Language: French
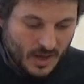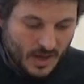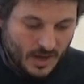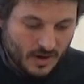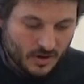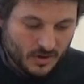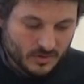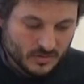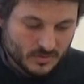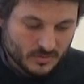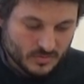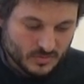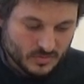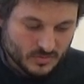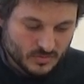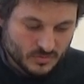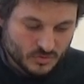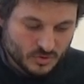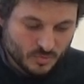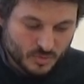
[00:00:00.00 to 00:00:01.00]
Alors,
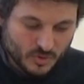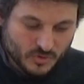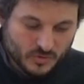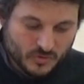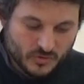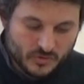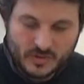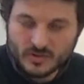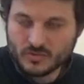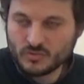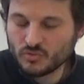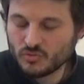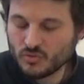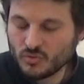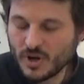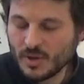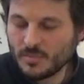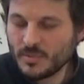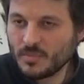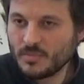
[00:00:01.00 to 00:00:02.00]
je pense que c'est
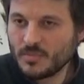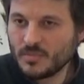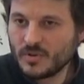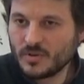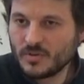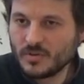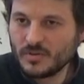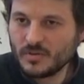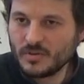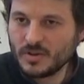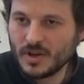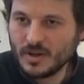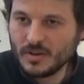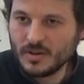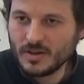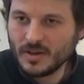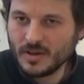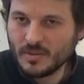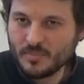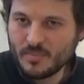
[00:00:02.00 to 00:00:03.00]
toujours la même,
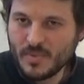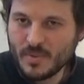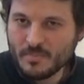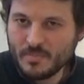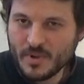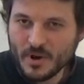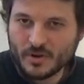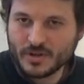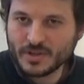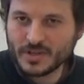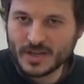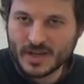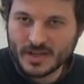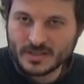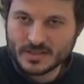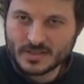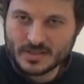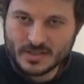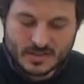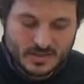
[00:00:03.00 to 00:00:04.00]
la même parole
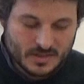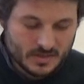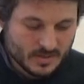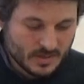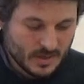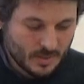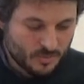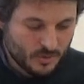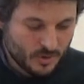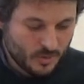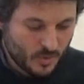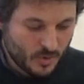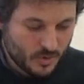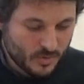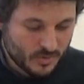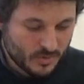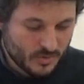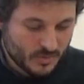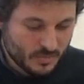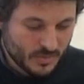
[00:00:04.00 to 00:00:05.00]
créatrice,
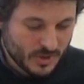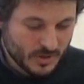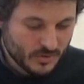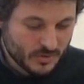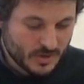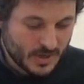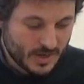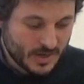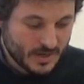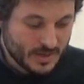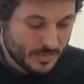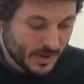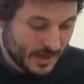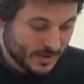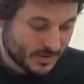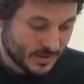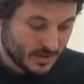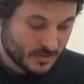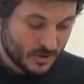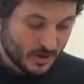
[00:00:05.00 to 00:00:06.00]
simplement, maintenant, il y a la
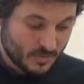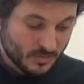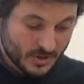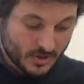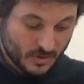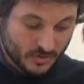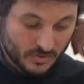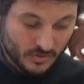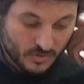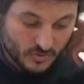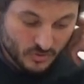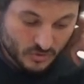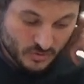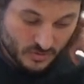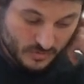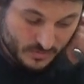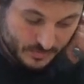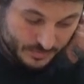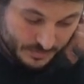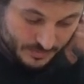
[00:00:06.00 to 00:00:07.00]
liberté de l'homme qui entre en jeu.
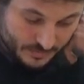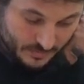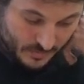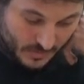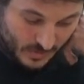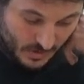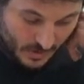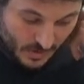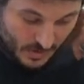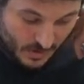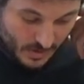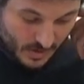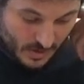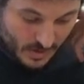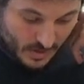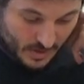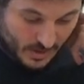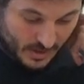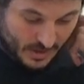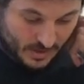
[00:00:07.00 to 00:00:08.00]

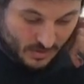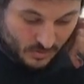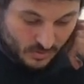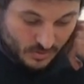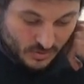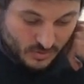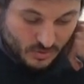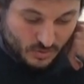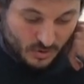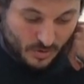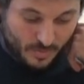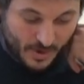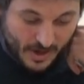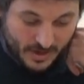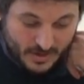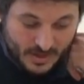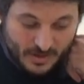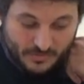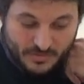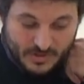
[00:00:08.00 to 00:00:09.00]
Et donc, Dieu, par
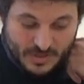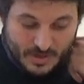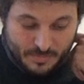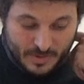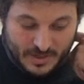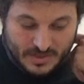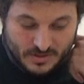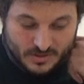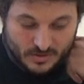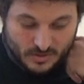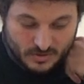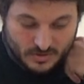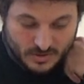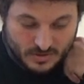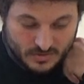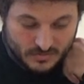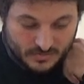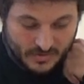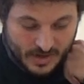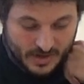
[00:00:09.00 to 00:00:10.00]
une infinie
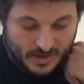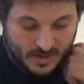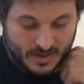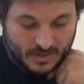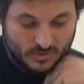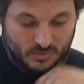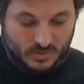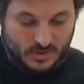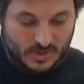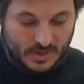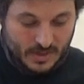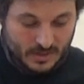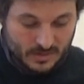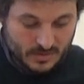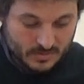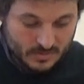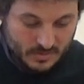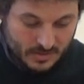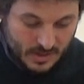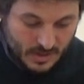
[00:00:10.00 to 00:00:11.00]
patience, va éduquer
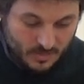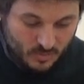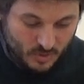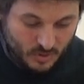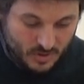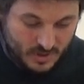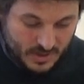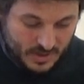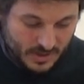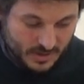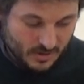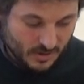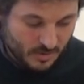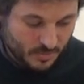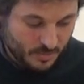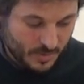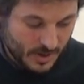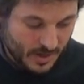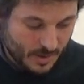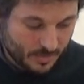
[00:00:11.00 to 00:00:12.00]
et modeler
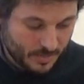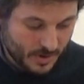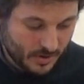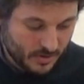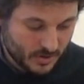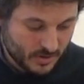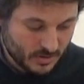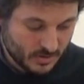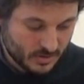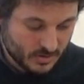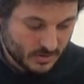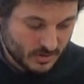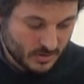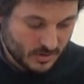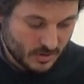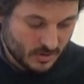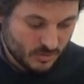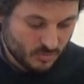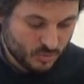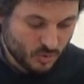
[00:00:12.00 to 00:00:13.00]
l'homme par la parole
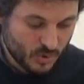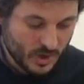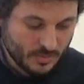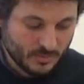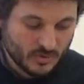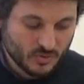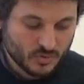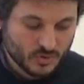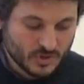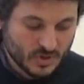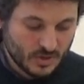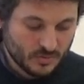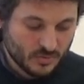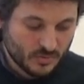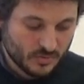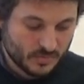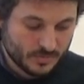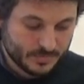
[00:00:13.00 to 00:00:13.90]
pour l'amener au salut.